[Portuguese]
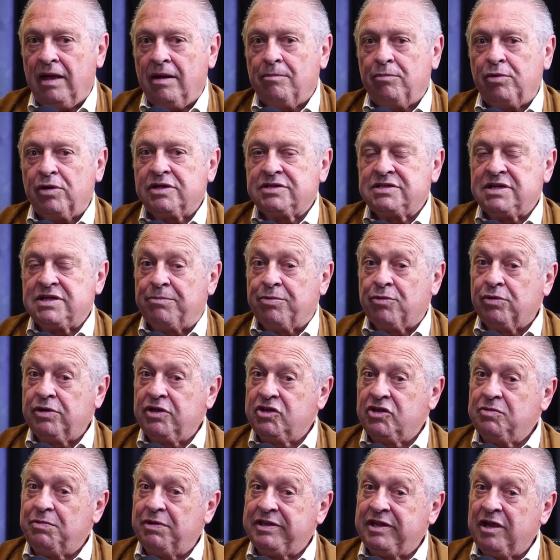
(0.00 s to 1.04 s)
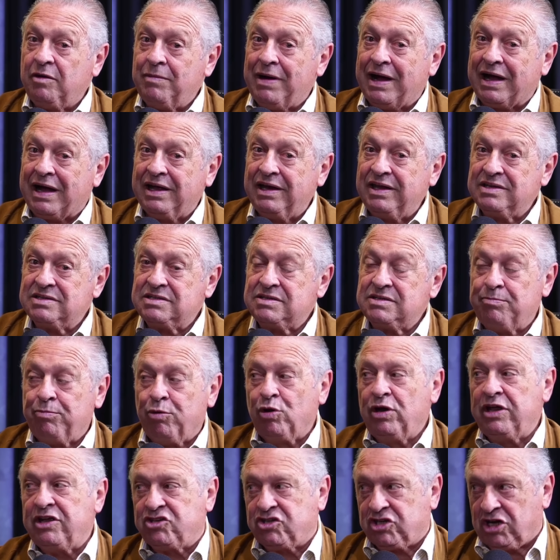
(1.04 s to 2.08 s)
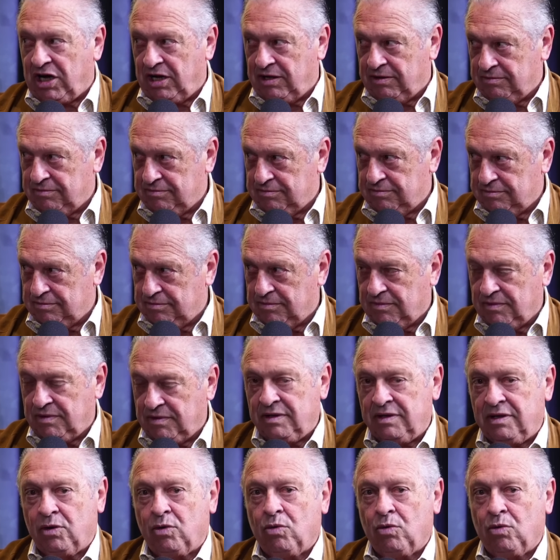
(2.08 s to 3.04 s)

Por exemplo, Curitiba tem uma crise política. Sim.